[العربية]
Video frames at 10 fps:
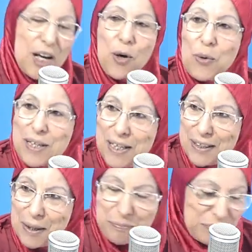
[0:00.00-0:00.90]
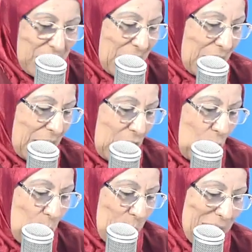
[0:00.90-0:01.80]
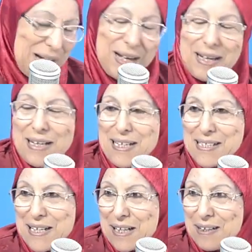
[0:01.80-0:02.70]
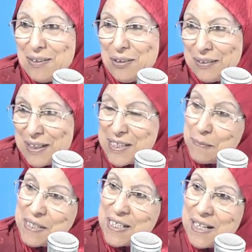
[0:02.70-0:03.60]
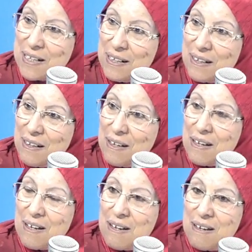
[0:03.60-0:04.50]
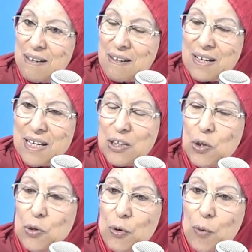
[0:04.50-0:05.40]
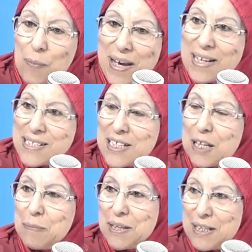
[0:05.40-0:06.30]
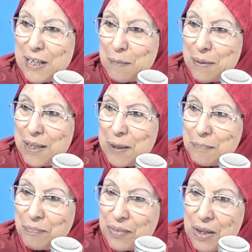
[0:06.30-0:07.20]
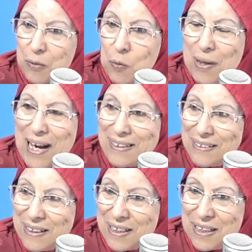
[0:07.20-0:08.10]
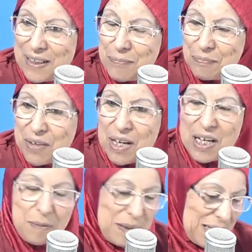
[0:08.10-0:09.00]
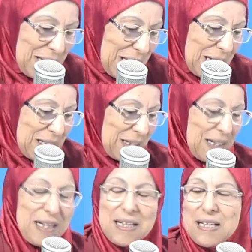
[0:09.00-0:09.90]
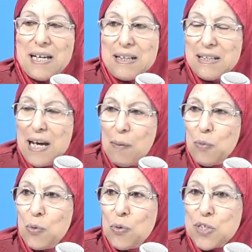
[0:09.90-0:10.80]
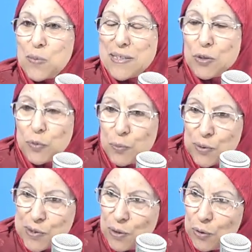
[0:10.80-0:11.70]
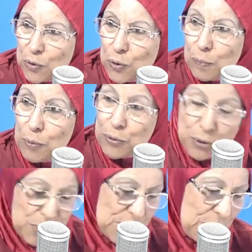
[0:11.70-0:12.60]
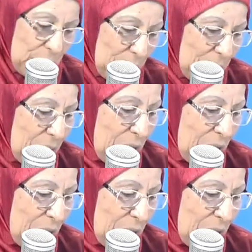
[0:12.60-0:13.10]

راهو لينا راهو من لي سيكل 13 سيكل آه كان الكوميرس الكبير الكبير ولحد الان البلدان اللي يعملوا 60% دو برودكسيون